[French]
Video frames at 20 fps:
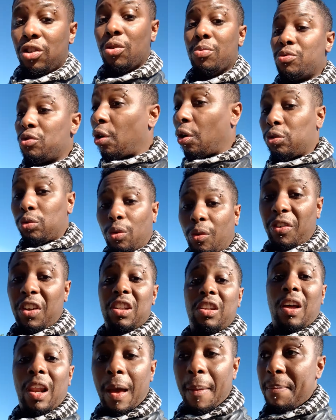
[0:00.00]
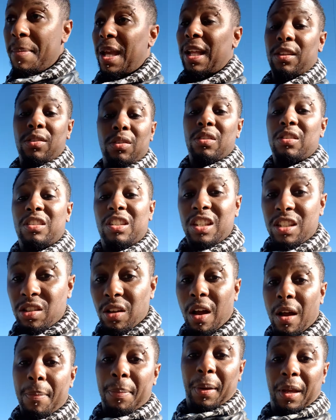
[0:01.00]
je me suis retrouvé dans la merde dix
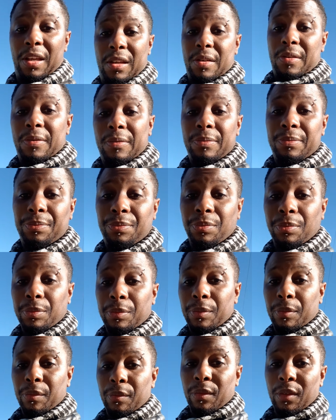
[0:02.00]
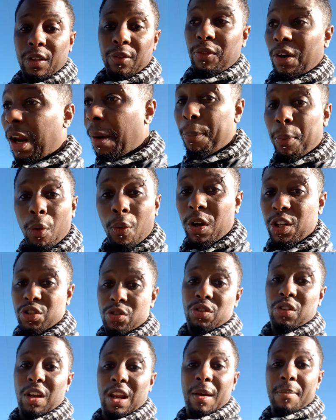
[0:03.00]
ans après. Voilà pourquoi je
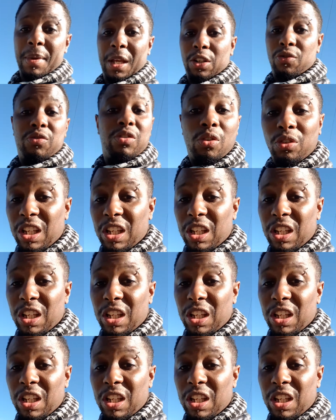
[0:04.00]
suis dans la merde. Je dis